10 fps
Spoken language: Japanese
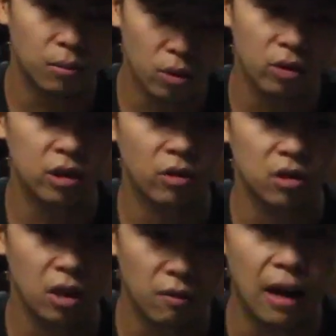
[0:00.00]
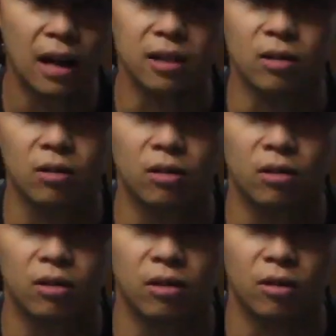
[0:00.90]
ものによってはそ
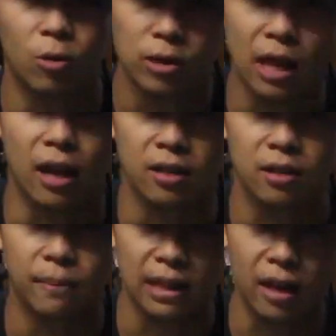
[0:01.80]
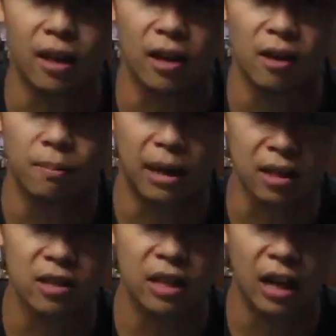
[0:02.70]
の誤差がまたば
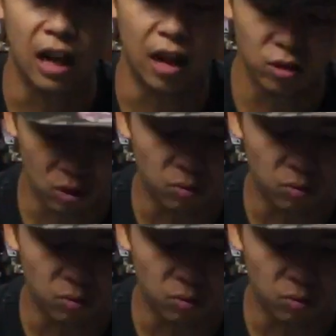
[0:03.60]
らつきがある